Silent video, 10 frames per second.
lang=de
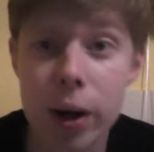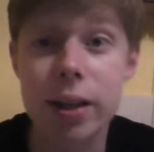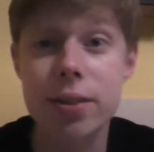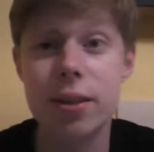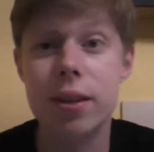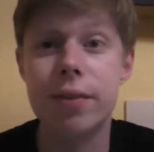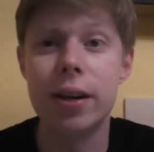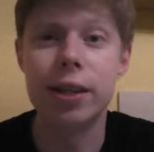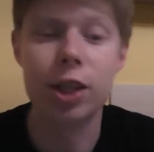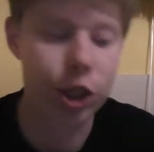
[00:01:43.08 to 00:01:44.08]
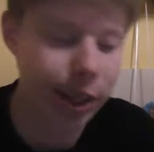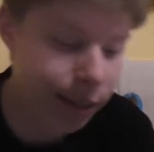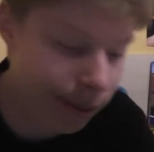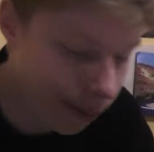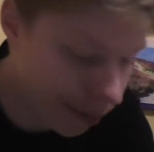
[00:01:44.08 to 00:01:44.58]
anders in der Welt
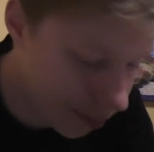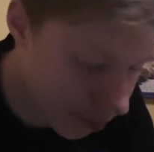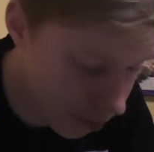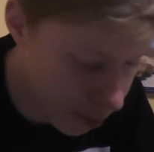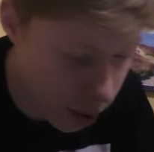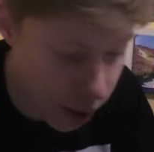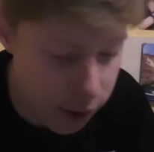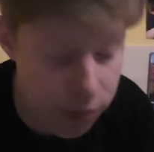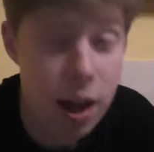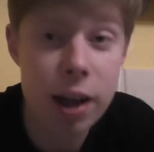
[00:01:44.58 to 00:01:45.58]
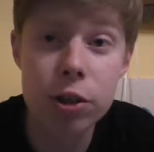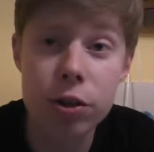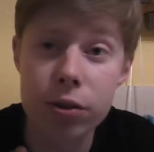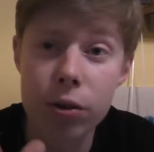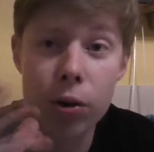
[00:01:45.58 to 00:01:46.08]
erschienen.
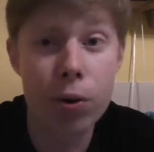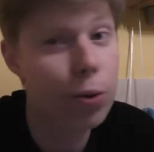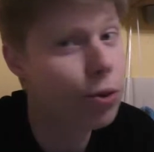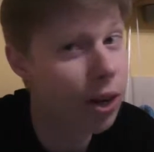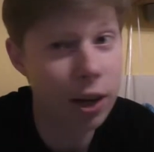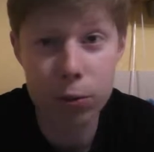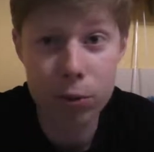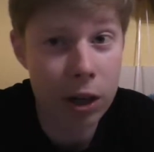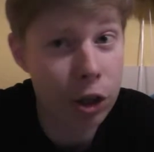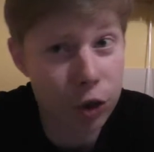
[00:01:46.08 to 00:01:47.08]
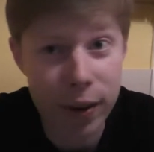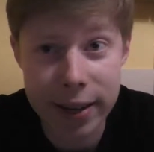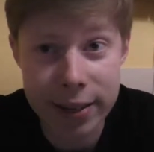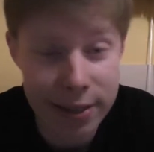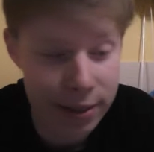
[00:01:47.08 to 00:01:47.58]
Vielleicht noch Österreich oder die
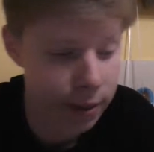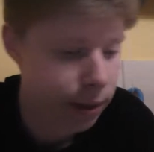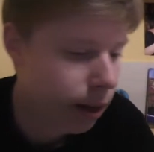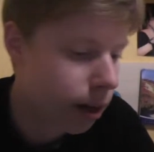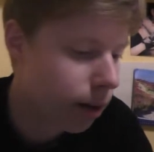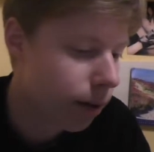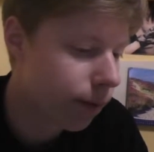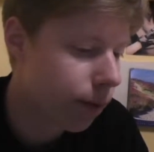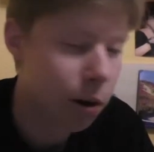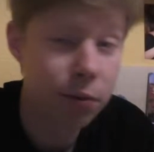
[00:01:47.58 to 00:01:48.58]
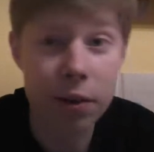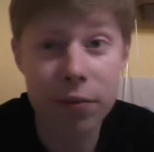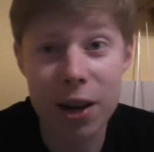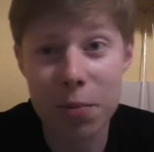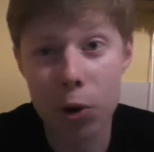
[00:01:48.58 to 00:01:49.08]
Schweiz. Auf jeden
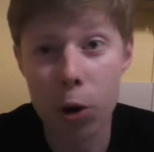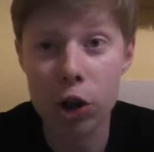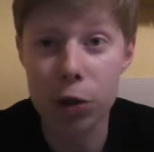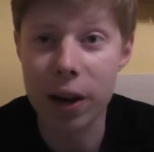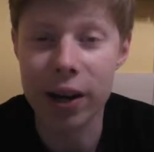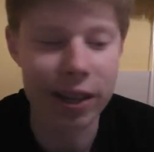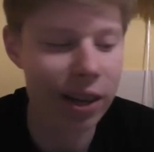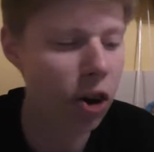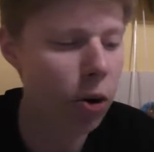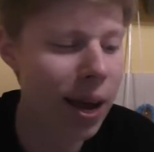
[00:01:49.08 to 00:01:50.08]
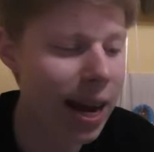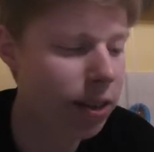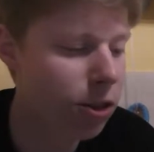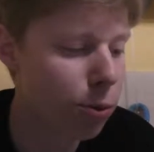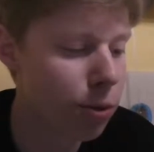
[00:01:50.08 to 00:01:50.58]
Fall im deutschsprachigen Raum
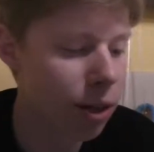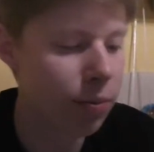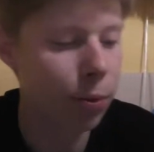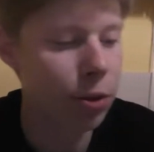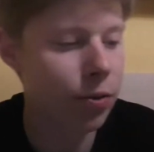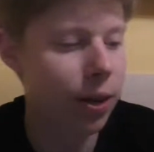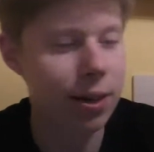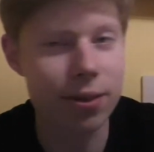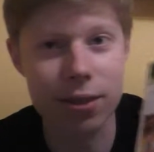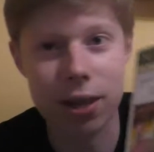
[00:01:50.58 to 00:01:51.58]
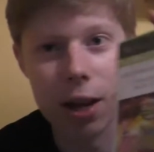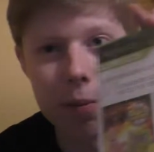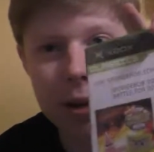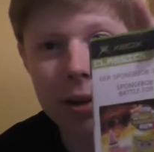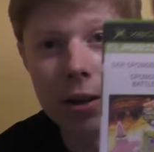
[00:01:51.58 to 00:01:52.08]
exklusiv. Und zwar ist das
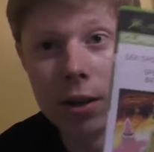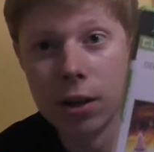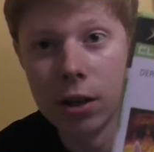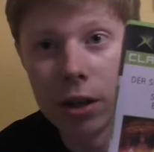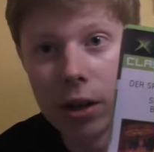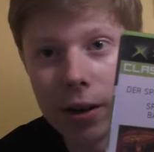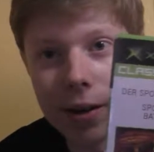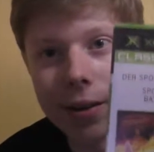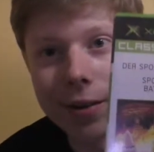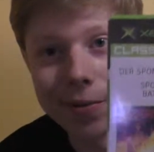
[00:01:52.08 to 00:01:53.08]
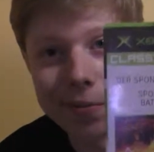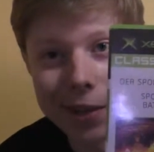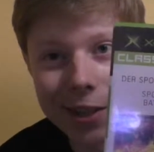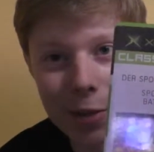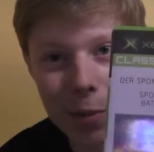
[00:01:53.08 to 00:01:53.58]
einmal äh,
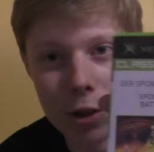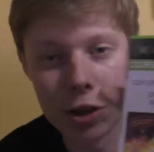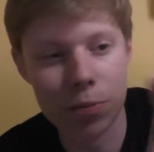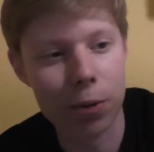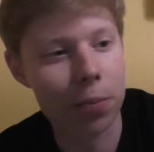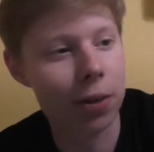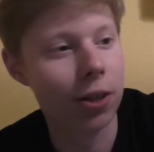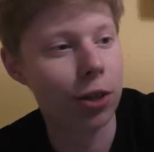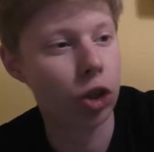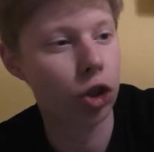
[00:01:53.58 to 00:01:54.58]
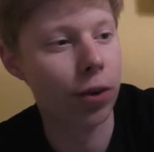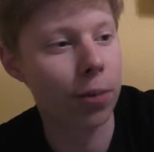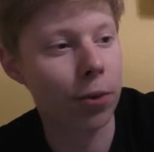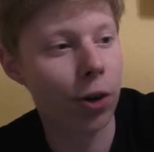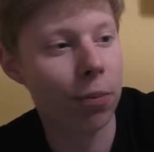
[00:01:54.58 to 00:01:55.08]
SpongeBob
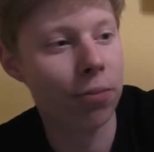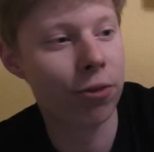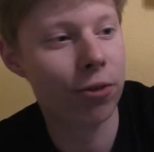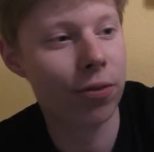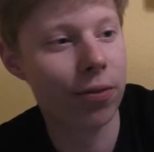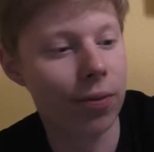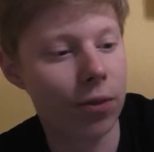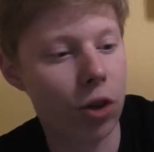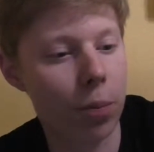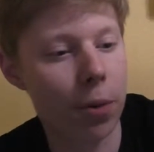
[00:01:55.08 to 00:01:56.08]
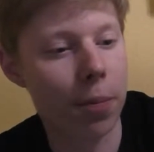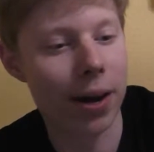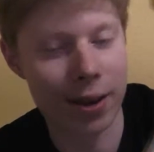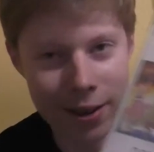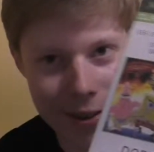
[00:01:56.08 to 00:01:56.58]
Schwammkopf
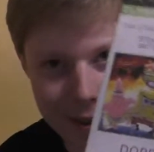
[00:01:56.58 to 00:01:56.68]
Doppelpack